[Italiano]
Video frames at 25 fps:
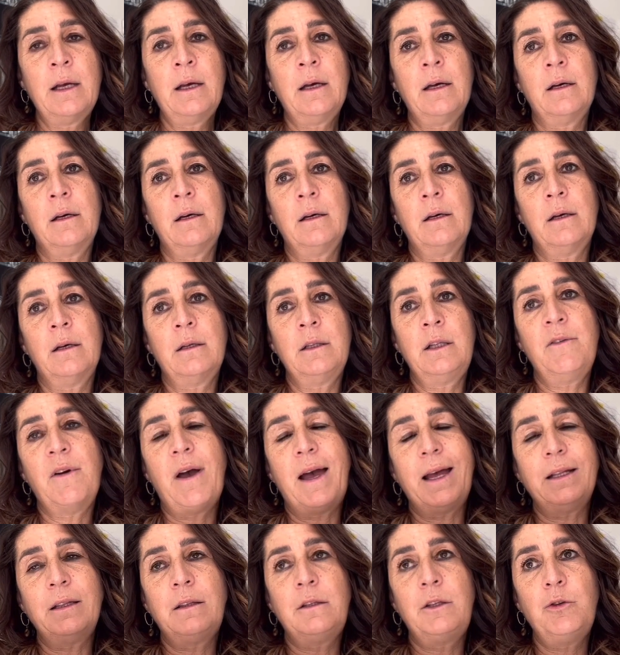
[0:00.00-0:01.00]
eh,
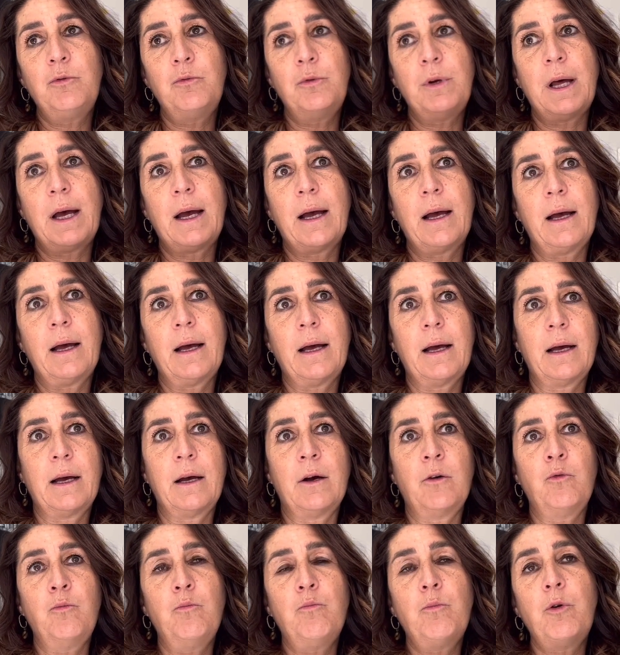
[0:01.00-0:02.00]
diventi una,
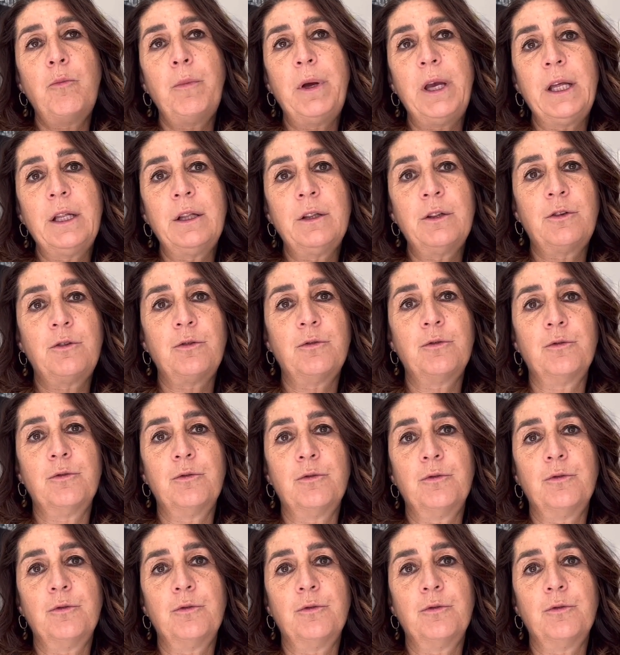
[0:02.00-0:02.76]
un momento